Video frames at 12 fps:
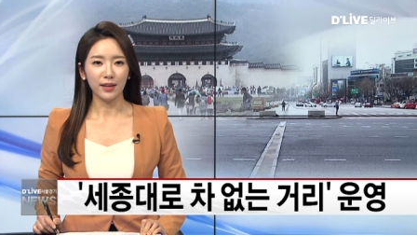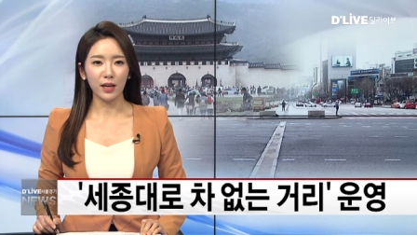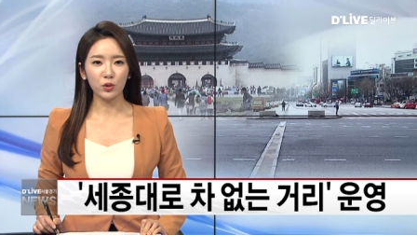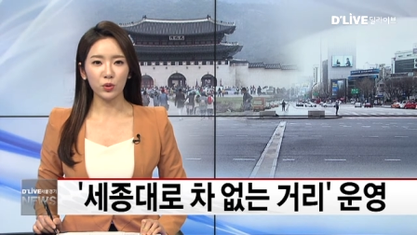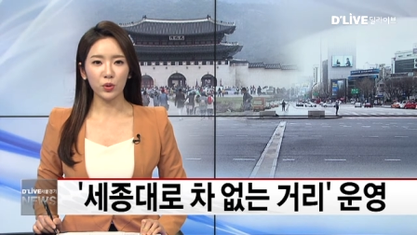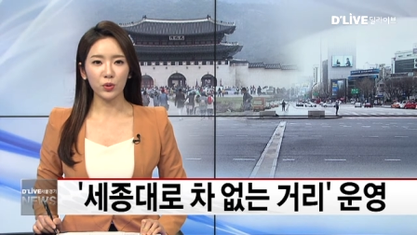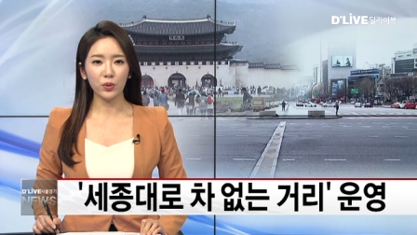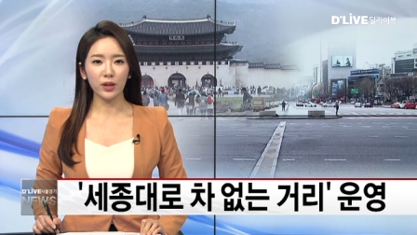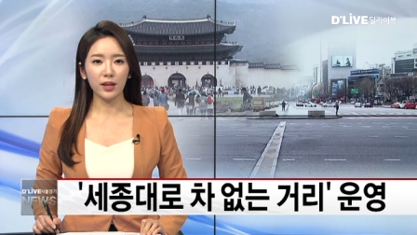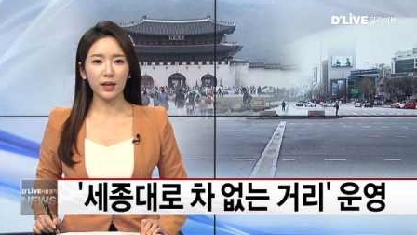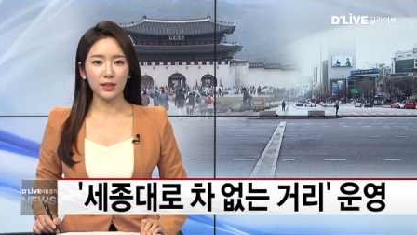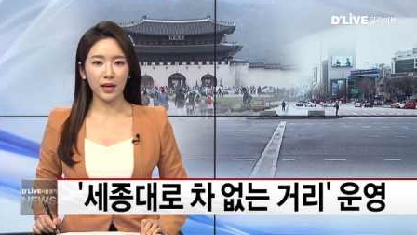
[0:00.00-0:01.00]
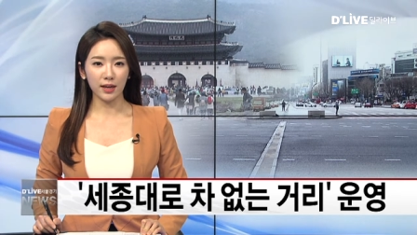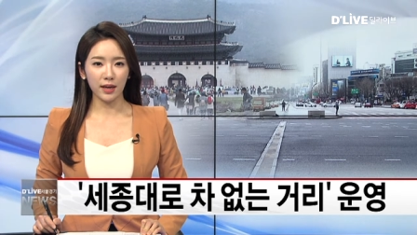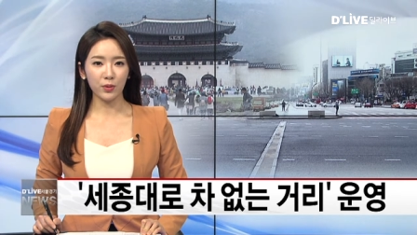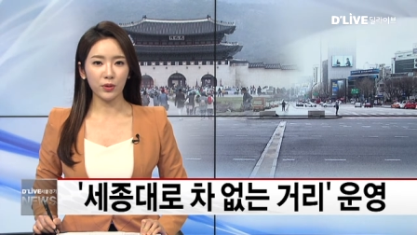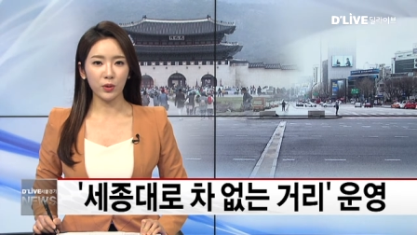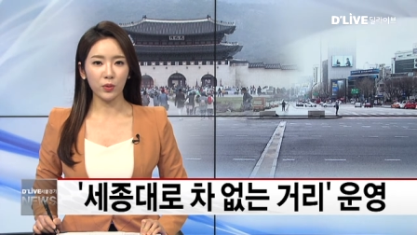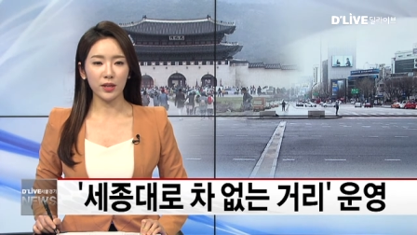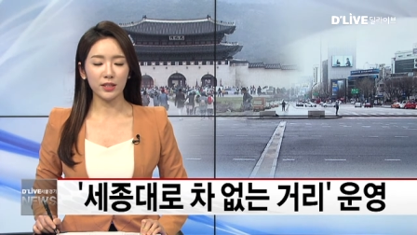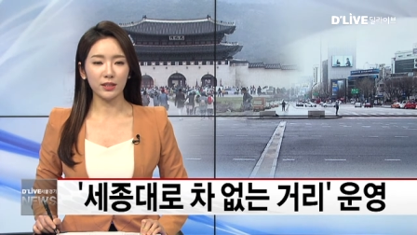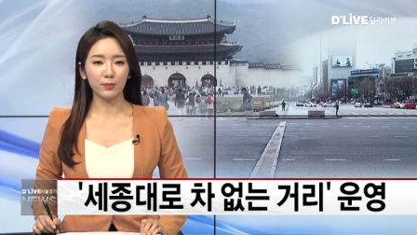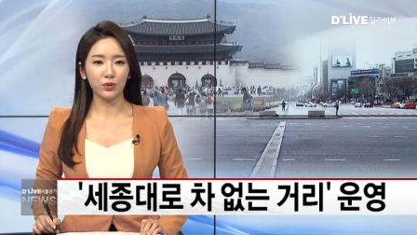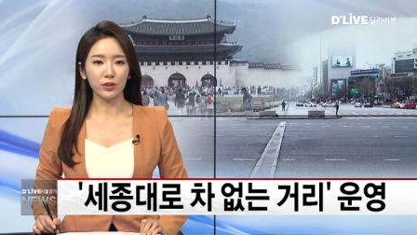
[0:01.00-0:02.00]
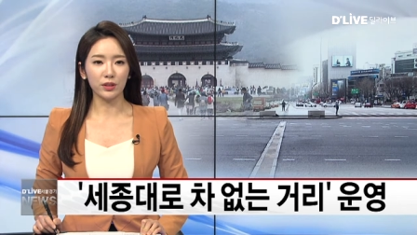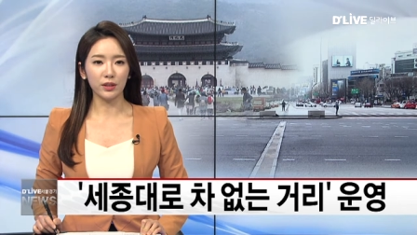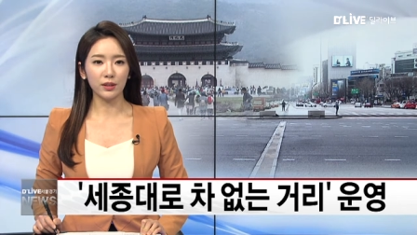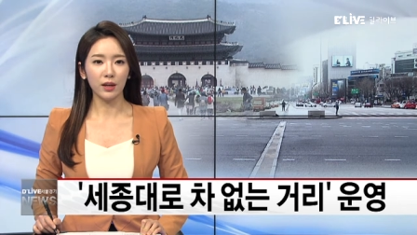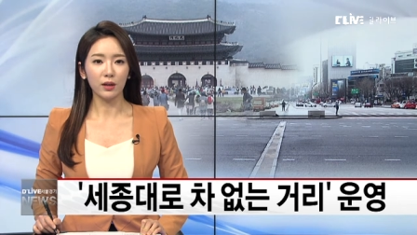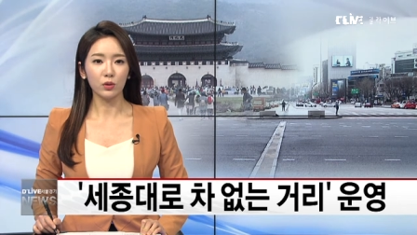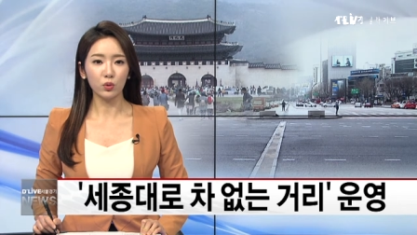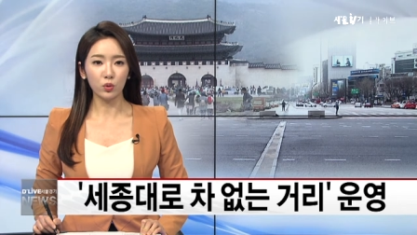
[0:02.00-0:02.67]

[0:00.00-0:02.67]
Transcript: 대중교통이나 자가용 이용하시는 분들은